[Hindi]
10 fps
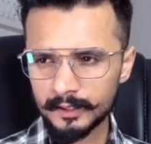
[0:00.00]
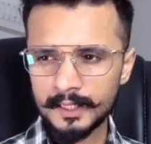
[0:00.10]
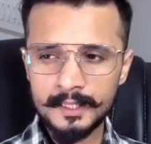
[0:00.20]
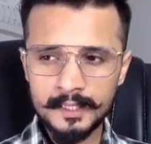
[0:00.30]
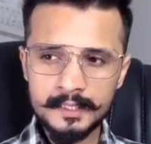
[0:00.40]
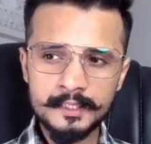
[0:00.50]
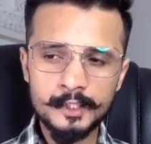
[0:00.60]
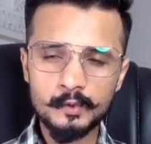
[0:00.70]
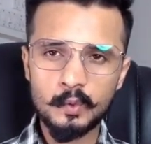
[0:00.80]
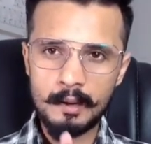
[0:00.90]
कि इस
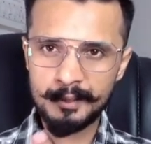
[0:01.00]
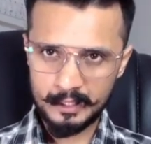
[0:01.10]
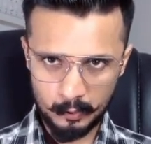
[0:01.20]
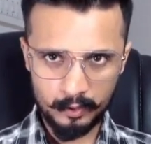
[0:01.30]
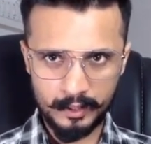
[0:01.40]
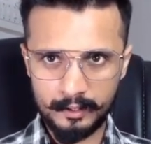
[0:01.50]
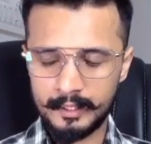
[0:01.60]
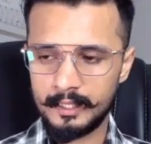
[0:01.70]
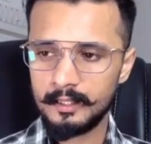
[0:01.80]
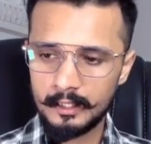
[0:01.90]
चीज़ को आप इग्नोर
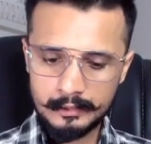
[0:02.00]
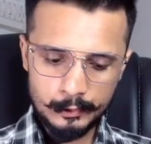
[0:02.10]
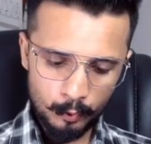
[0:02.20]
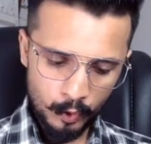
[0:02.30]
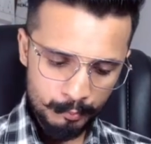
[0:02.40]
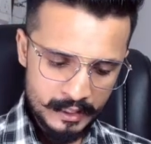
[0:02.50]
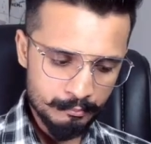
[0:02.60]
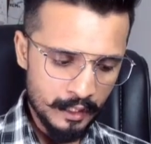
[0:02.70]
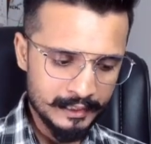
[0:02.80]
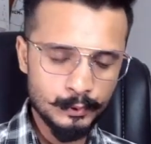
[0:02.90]
करना जो लोग बीच
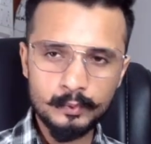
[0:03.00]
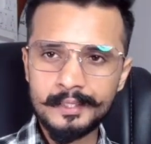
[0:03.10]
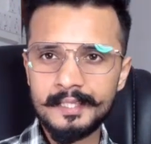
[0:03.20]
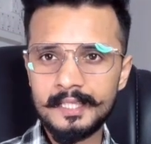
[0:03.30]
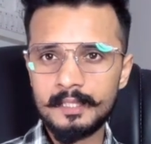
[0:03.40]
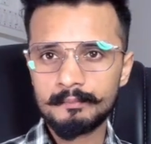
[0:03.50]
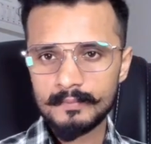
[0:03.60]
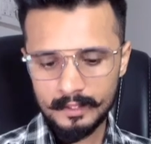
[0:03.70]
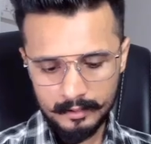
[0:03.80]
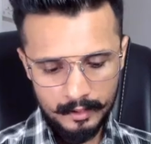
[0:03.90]
में आ चुके हैं
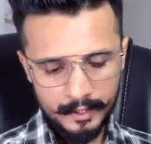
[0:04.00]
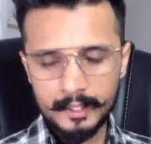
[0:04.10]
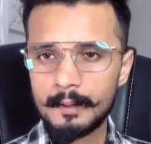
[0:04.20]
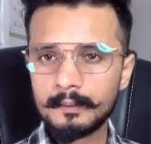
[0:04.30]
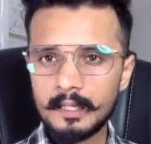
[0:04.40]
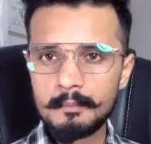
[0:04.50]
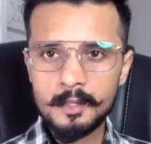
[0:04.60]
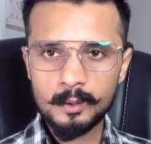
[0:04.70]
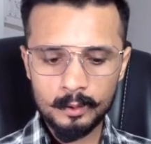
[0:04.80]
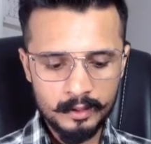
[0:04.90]
अगर आपका
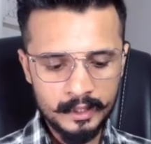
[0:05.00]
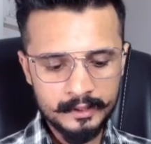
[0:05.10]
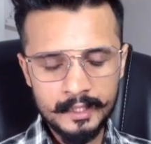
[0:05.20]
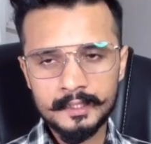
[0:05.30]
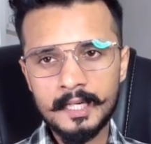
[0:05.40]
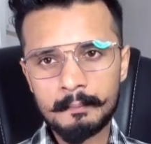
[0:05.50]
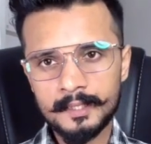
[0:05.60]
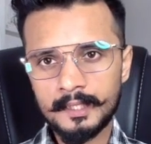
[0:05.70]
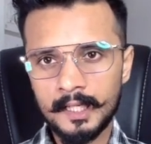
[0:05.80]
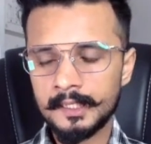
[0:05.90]
बेट्रोल हो रहा है धीरे धीरे आप
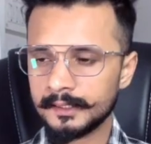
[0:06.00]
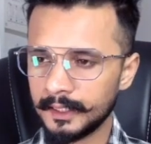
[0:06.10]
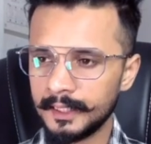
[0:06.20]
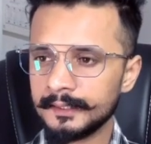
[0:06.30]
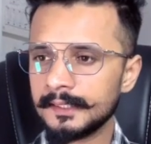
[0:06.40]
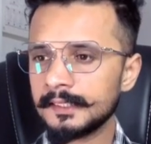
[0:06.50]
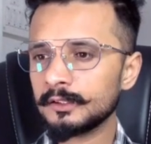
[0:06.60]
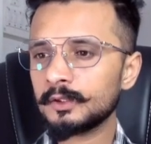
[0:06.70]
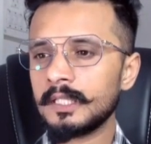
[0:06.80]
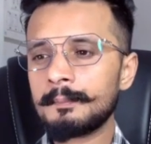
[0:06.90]
निकालिए सेकेंड चीज़
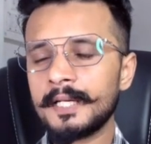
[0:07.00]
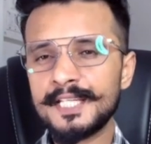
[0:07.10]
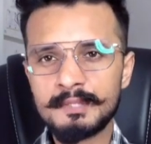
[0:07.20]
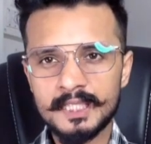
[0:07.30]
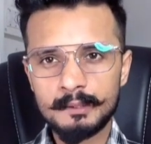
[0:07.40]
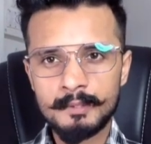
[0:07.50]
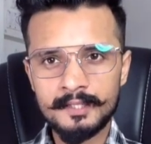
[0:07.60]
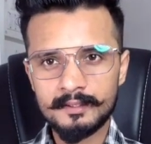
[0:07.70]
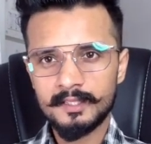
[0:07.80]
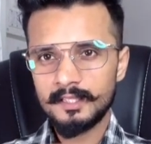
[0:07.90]
दोस्तों अगर आपका
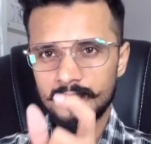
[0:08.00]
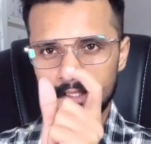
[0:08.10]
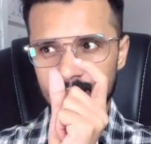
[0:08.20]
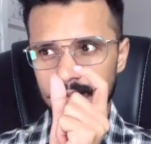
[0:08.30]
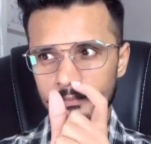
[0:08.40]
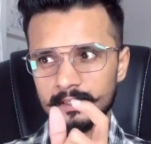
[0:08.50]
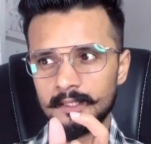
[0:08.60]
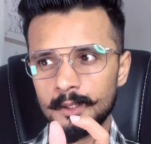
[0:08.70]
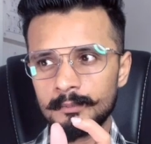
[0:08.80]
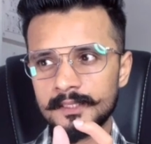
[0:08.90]
इन्वेस्टमेंट
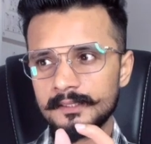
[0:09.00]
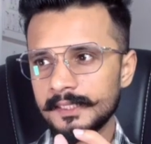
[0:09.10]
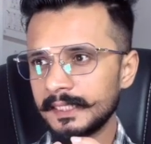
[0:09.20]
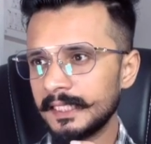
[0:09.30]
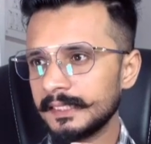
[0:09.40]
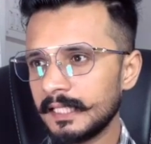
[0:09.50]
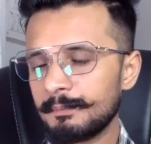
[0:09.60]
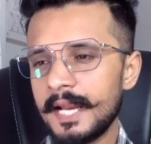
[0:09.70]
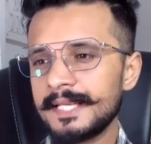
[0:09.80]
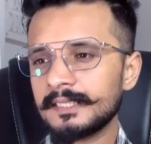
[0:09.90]
मतलब जैसे कि इसका
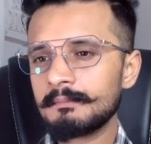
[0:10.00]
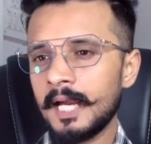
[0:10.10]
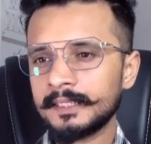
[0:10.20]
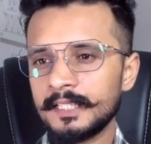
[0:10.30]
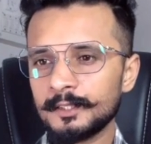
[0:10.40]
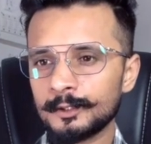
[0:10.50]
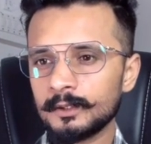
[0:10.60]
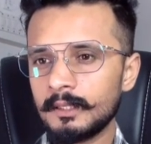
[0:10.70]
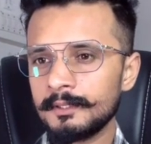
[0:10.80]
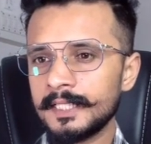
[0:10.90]
प्राइस की बात करें
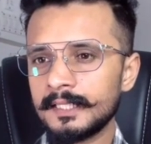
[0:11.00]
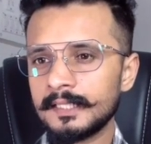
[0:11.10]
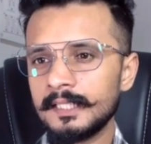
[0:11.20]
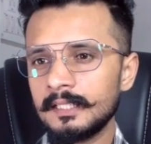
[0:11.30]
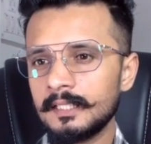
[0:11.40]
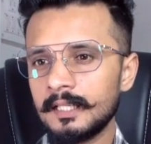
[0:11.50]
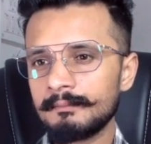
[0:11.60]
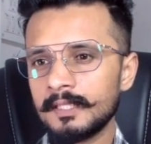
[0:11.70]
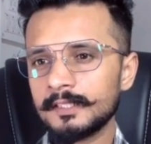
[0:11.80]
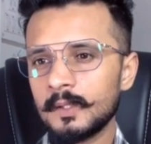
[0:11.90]
दोस्तों तभी देखेंगे
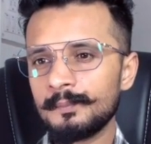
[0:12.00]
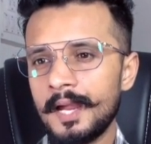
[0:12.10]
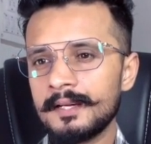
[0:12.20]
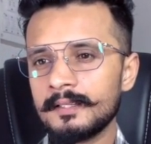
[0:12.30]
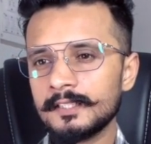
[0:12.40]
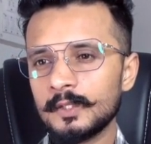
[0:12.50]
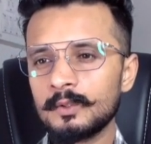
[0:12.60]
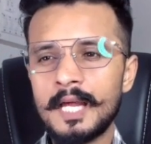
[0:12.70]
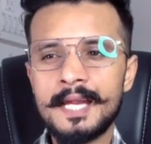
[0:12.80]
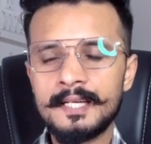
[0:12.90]
लगभग जीरो पॉइंट
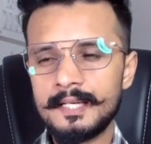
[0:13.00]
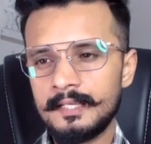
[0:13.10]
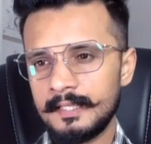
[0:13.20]
जीरो नाइन